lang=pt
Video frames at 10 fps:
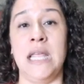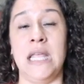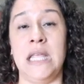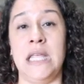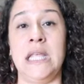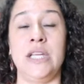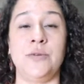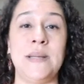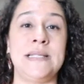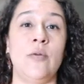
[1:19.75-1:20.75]
e
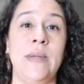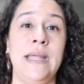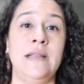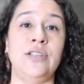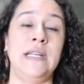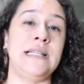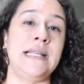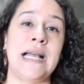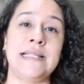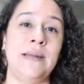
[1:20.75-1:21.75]
especialmente nesse
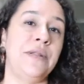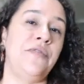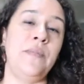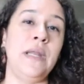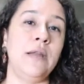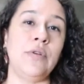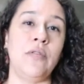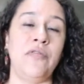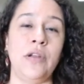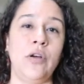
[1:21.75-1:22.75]
encarceramento feminino, que é
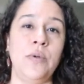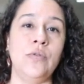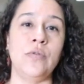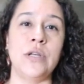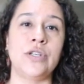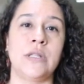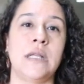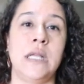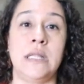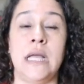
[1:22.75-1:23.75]
um fenômeno hoje que
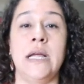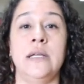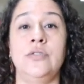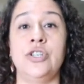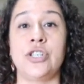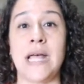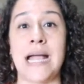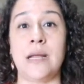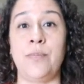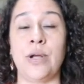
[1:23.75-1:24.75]
está tá ganhando
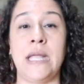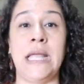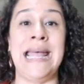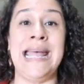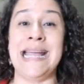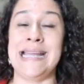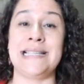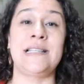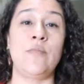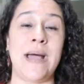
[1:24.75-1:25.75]
destaque porque
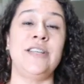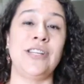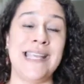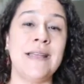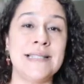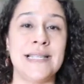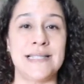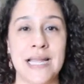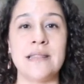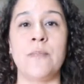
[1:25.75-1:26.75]
cresceu mais de
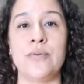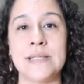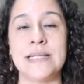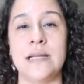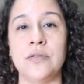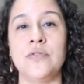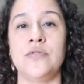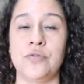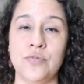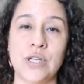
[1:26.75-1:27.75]
560% nos
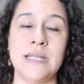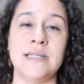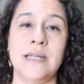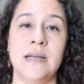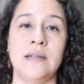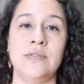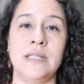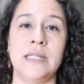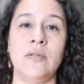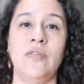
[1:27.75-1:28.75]
últimos 15 anos.
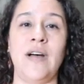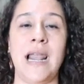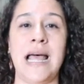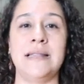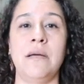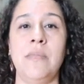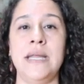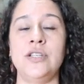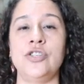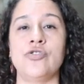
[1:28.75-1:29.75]
Então, falar
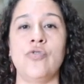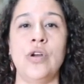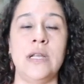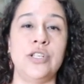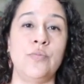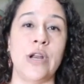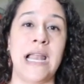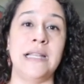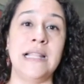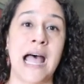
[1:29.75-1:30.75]
também de escolhas, de
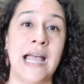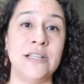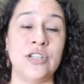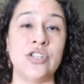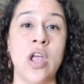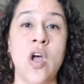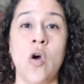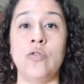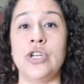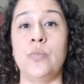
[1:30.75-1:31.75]
moralidades
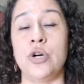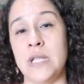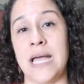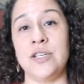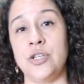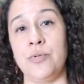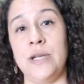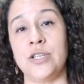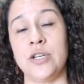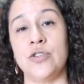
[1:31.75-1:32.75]
ou de abordagens de
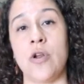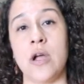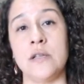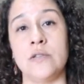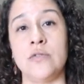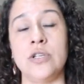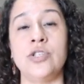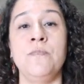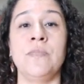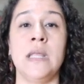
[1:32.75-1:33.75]
política de drogas
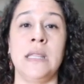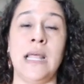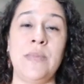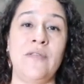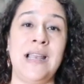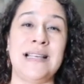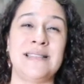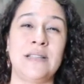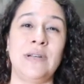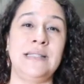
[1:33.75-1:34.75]
hoje, na minha
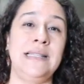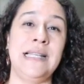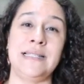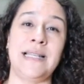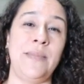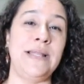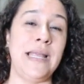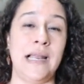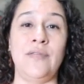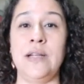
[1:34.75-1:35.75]
avaliação, necessariamente
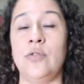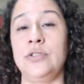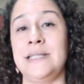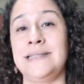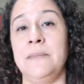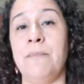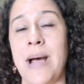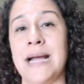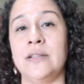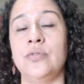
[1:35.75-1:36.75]
tem que levar em conta esse
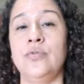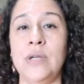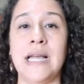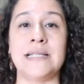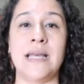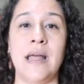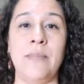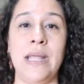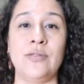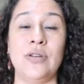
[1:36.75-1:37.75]
impacto no
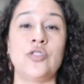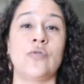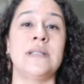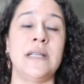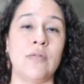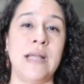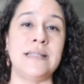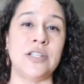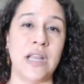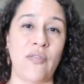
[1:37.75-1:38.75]
encarceramento, nas
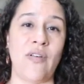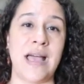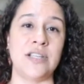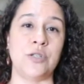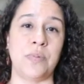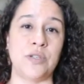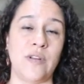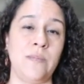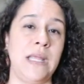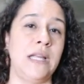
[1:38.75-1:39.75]
consequências nefastas para as
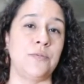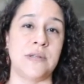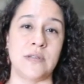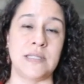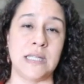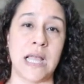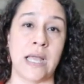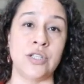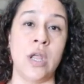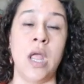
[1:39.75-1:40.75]
famílias, para a
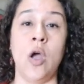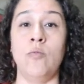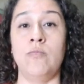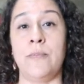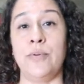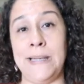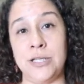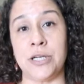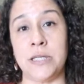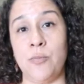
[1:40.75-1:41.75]
sociedade. Uma
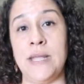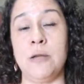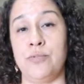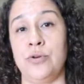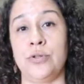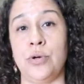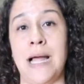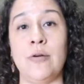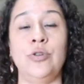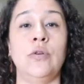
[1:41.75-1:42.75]
política também que, por outro
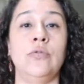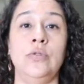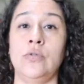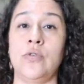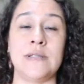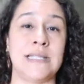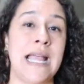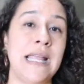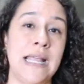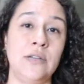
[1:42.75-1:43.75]
lado, não, não
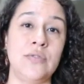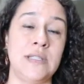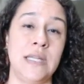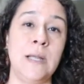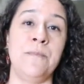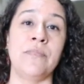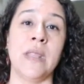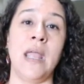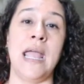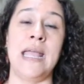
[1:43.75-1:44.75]
consegue reduzir
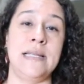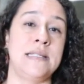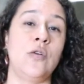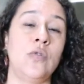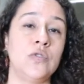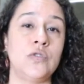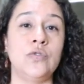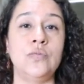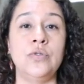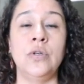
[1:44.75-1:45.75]
é, esse
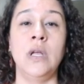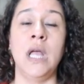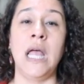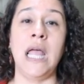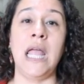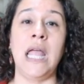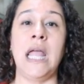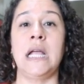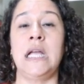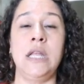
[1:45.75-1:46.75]
consumo,
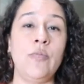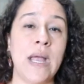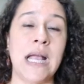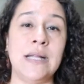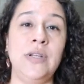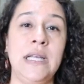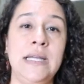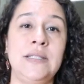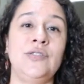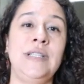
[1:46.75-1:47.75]
é, cria um mercado
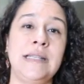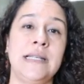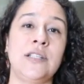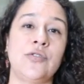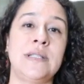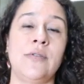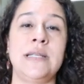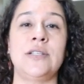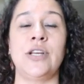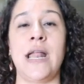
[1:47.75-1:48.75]
ilícito e ainda tem essas
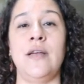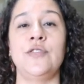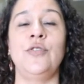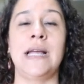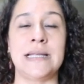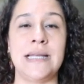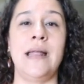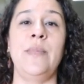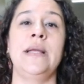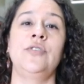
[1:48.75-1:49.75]
consequências graves no
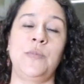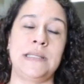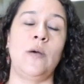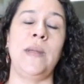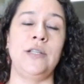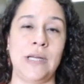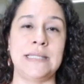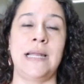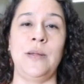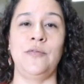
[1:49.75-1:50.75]
encarceramento, especialmente
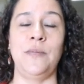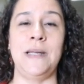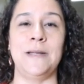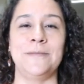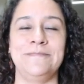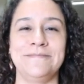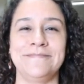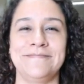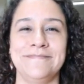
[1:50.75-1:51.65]
encarceramento feminino.